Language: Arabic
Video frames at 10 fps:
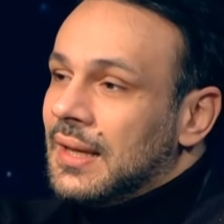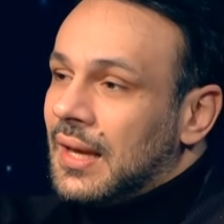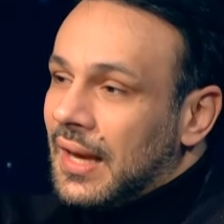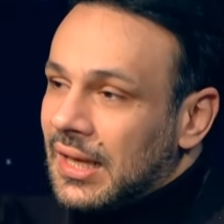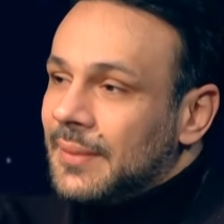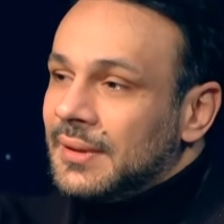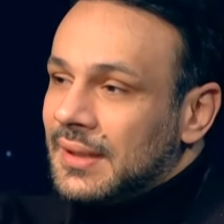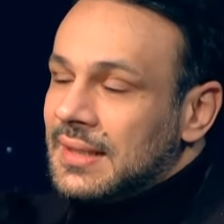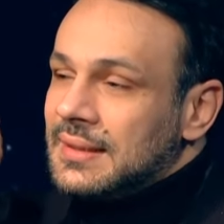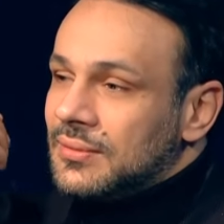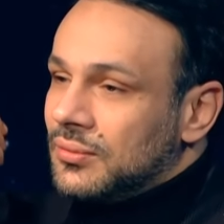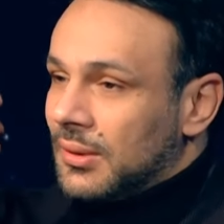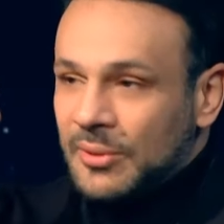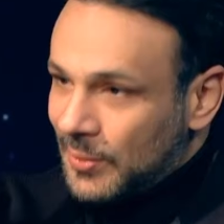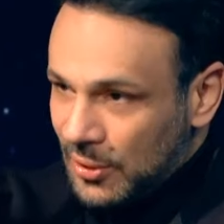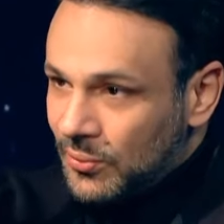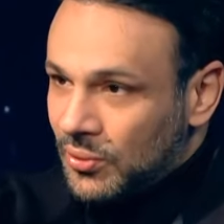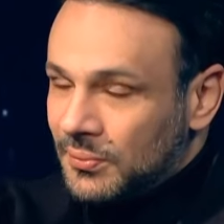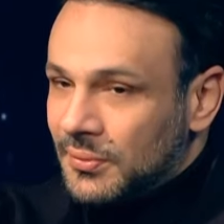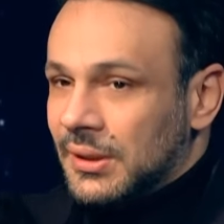اغلب الناس وده مش
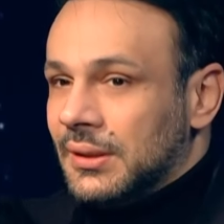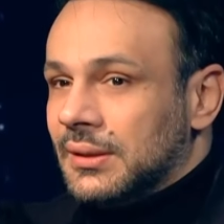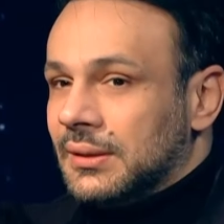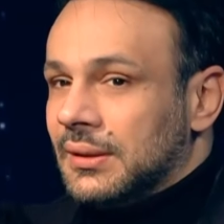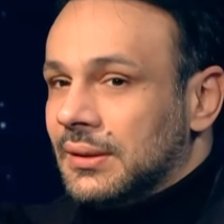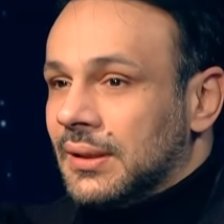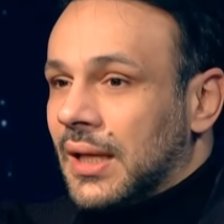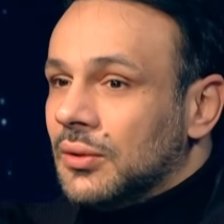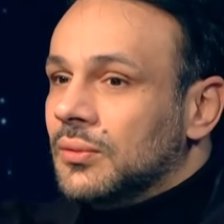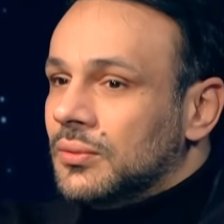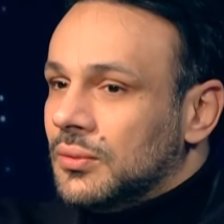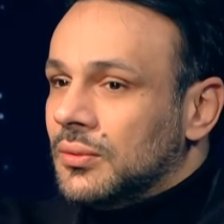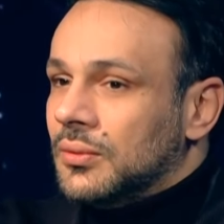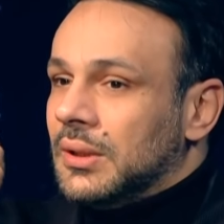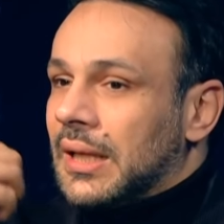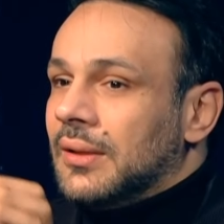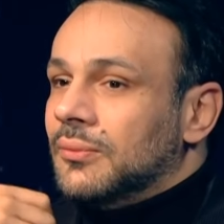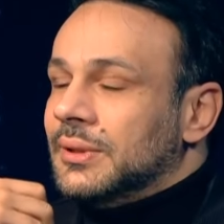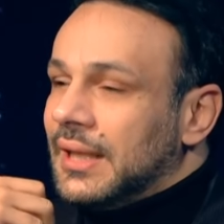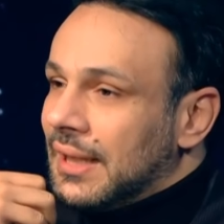بلومهم ان ان كانوا اللي
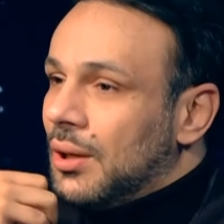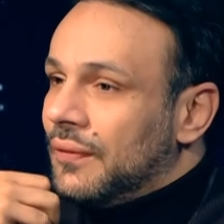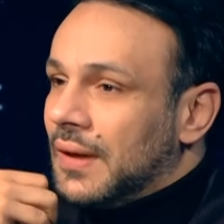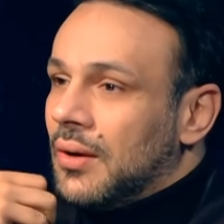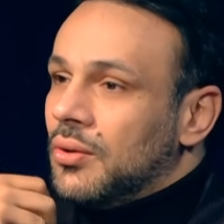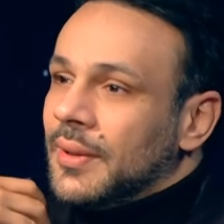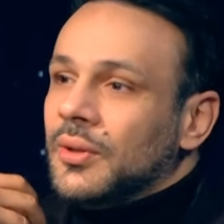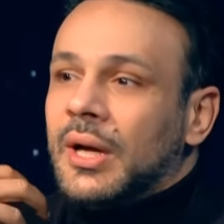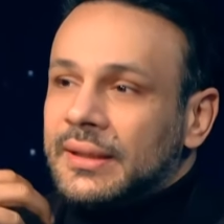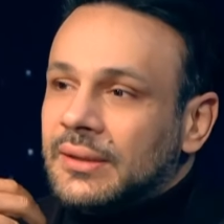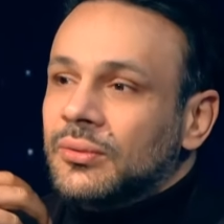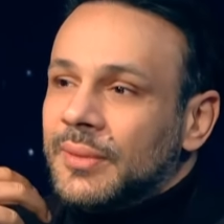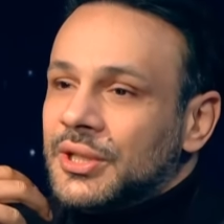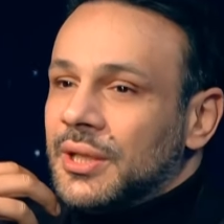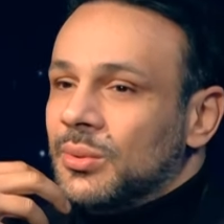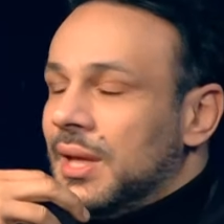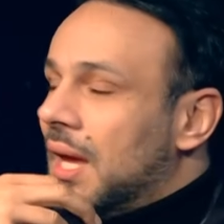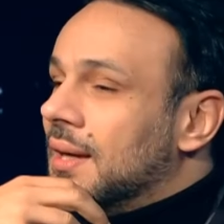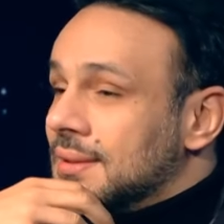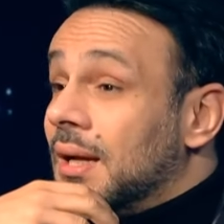كانوا متضايقين قوي في الاول بداوا يعتادوا المشهد ودي
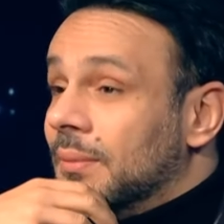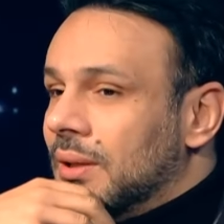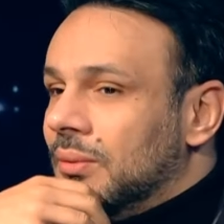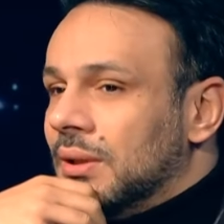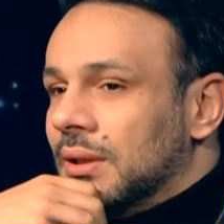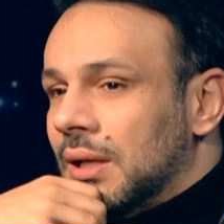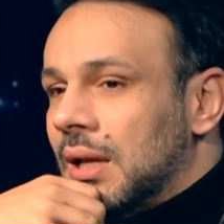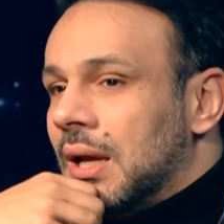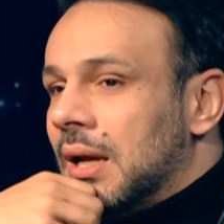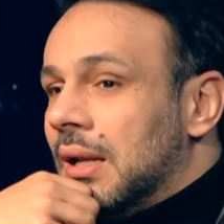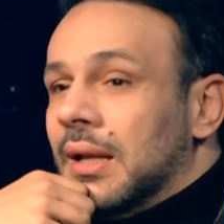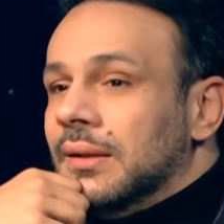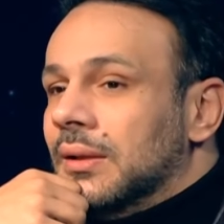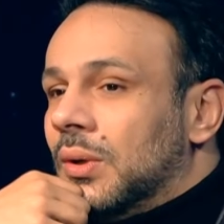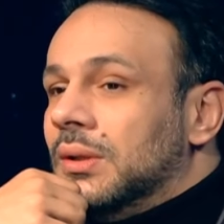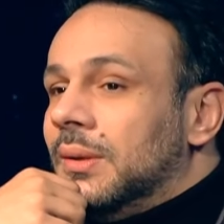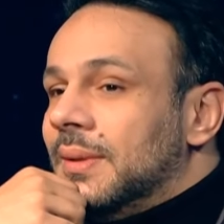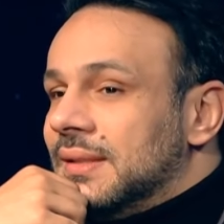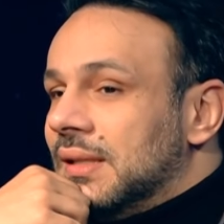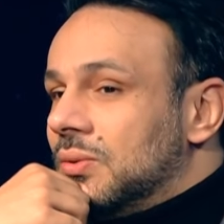حاجه صعبه قوي لان الوضع
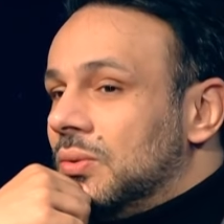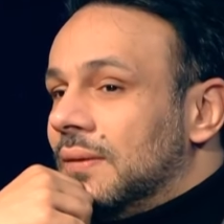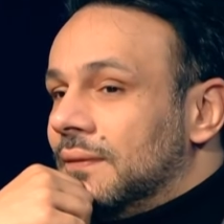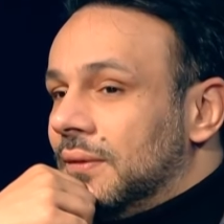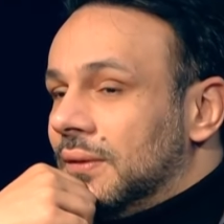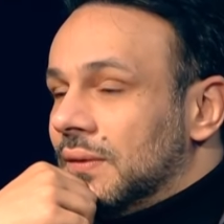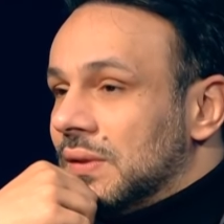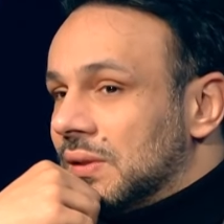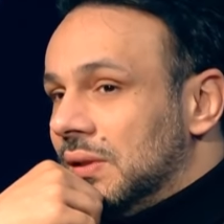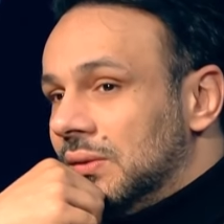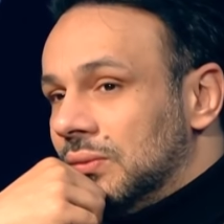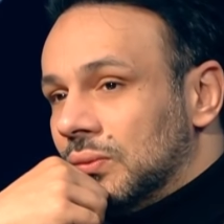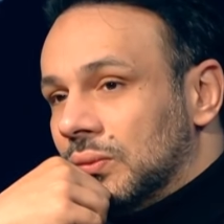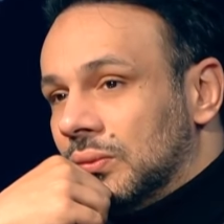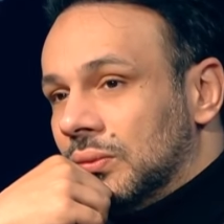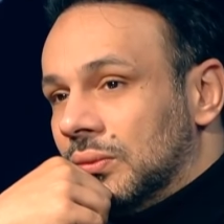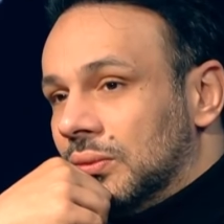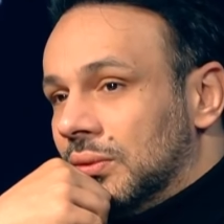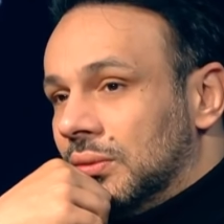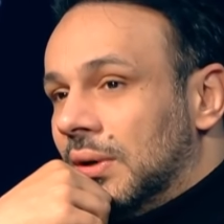بيزداد سوءا في فلسطين
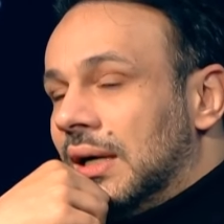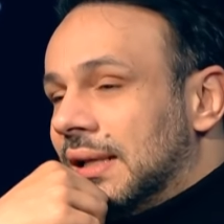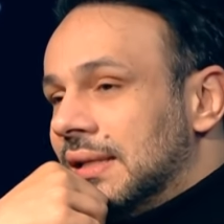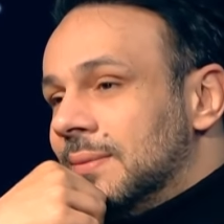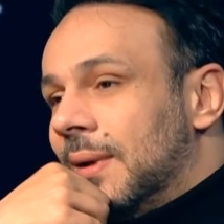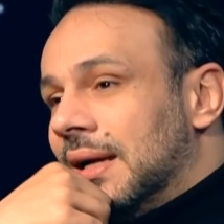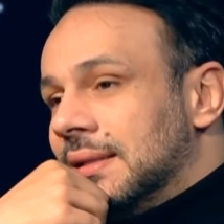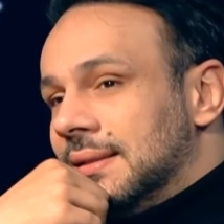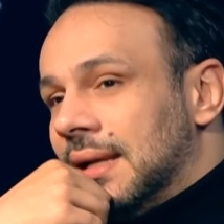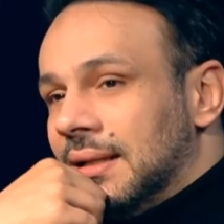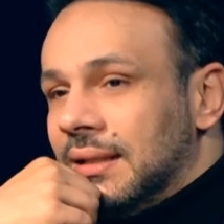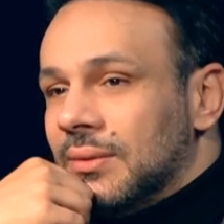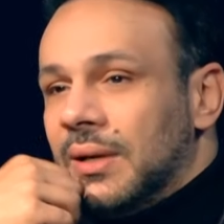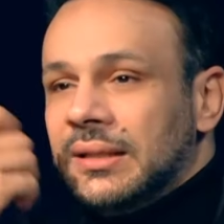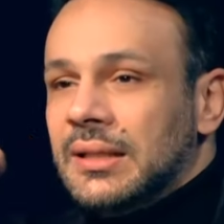والواحد حاسس بعجز يعني احنا الواحد